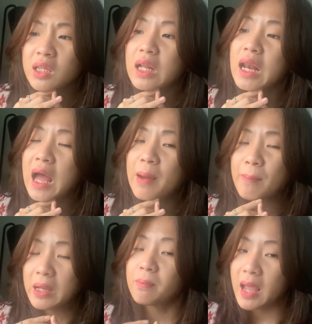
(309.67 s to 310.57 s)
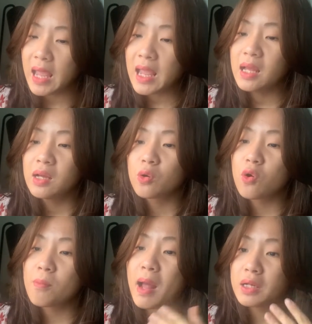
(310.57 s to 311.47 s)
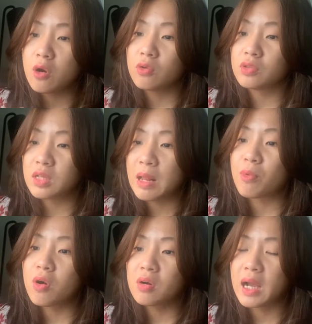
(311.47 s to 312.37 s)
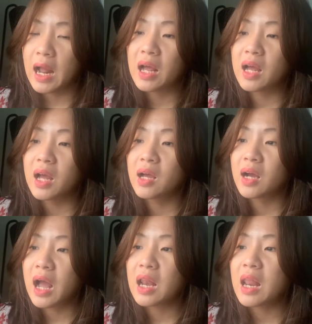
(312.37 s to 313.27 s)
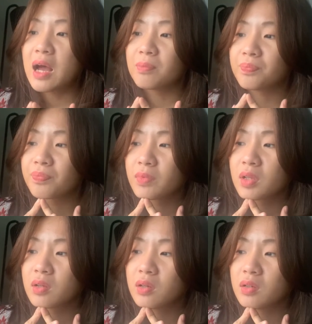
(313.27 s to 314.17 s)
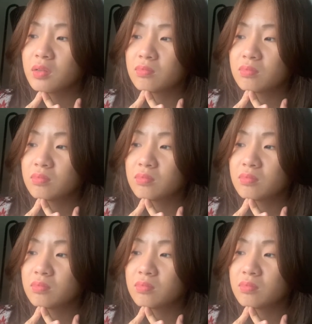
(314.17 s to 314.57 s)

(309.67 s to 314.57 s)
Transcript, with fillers: rất là mạnh mẽ cô ấy ban đầu làm con người khá là khá là uh,